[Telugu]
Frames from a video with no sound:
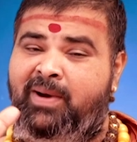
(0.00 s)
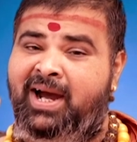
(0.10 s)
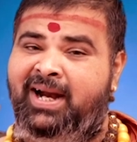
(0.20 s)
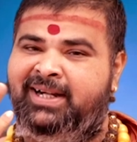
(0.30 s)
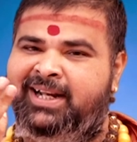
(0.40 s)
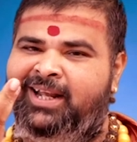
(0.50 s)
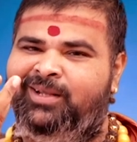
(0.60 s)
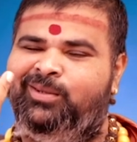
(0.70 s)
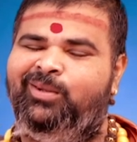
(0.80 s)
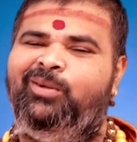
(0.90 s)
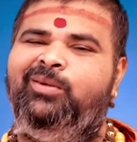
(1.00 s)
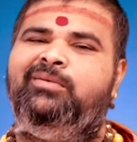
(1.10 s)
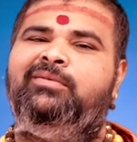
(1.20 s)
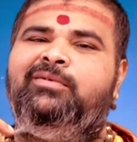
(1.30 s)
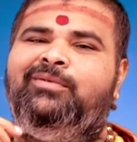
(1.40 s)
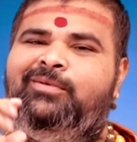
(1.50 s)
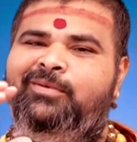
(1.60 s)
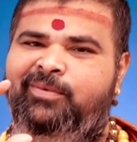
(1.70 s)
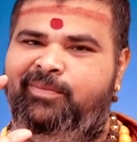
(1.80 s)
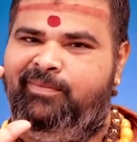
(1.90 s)
మాటలతో
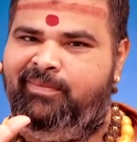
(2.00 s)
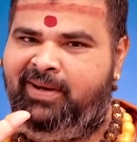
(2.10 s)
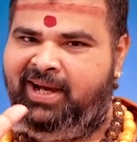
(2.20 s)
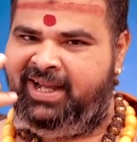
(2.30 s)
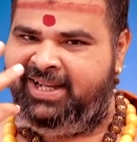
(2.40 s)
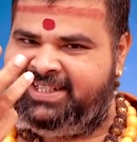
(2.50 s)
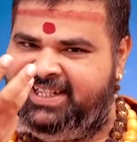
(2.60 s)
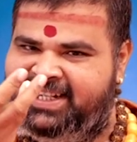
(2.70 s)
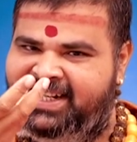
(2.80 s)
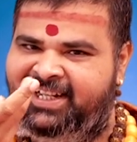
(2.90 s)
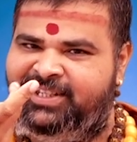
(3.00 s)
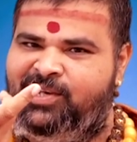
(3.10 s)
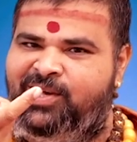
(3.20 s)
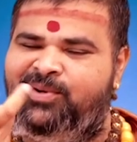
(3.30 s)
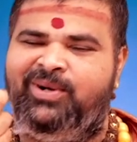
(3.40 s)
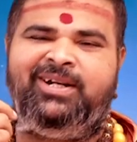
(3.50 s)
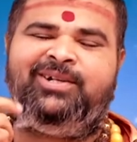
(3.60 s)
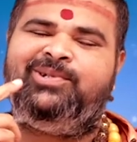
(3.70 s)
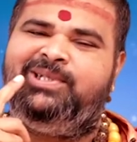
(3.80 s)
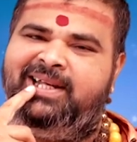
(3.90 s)
మాయ చేయగలుగుతారు
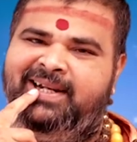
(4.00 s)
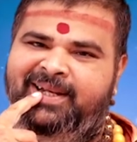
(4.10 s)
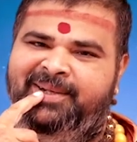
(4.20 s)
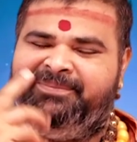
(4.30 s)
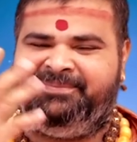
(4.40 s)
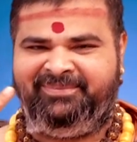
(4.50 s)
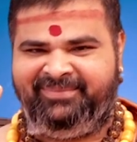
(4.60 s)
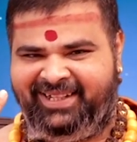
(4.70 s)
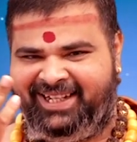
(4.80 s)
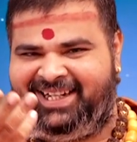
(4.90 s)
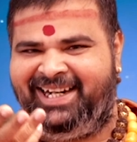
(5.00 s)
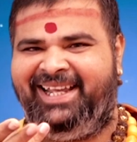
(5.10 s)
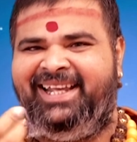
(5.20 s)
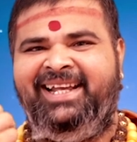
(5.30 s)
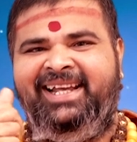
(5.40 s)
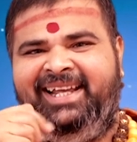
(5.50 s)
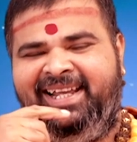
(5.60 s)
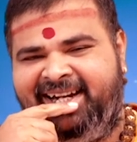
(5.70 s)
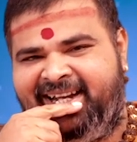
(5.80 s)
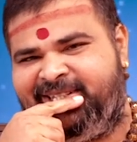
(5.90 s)
అంటారు చూసారా ఈ
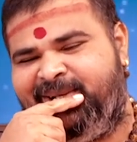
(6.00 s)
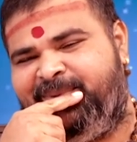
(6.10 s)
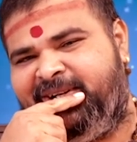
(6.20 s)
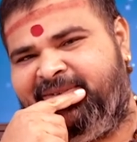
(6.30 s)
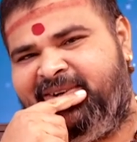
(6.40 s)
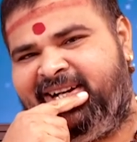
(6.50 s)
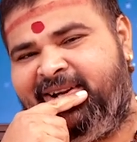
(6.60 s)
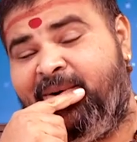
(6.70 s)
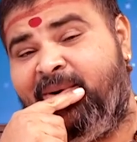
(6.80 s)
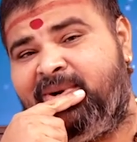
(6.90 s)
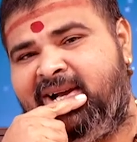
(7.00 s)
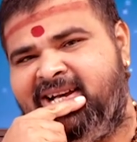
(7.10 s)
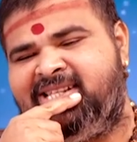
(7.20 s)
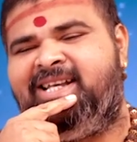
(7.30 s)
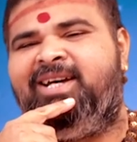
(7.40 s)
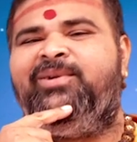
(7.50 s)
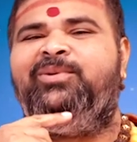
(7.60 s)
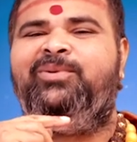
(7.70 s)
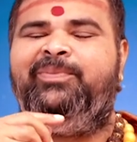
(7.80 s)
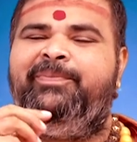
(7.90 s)
ఈ రాశిలో పుట్టిన వారికి అవకాశాలు
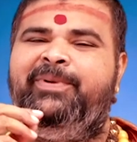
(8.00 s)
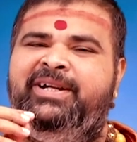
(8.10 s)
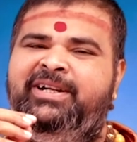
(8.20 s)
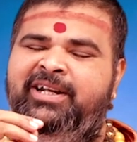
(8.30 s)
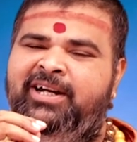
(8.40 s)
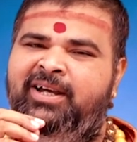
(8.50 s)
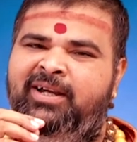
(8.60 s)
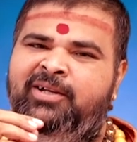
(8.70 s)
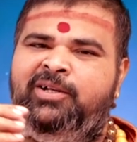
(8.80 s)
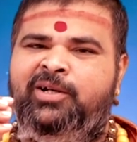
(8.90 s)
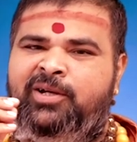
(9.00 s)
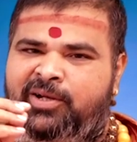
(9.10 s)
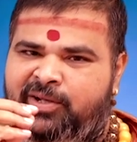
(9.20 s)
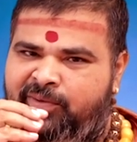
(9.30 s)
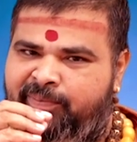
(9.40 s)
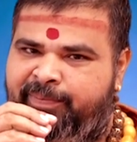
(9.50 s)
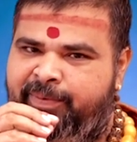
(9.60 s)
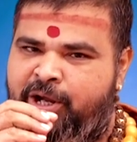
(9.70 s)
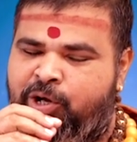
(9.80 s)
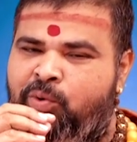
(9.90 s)
పెట్టిన
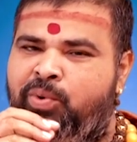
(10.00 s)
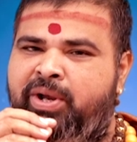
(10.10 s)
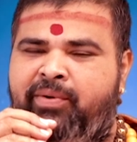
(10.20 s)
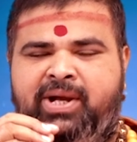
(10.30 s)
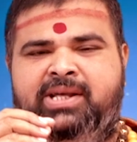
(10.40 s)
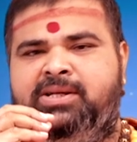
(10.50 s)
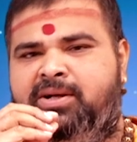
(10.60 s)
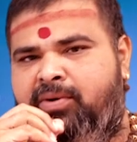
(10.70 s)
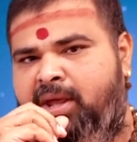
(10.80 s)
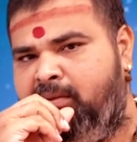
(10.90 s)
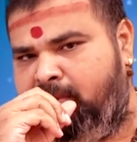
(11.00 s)
ఎక్కువ ఉండే అవకాశం కూడా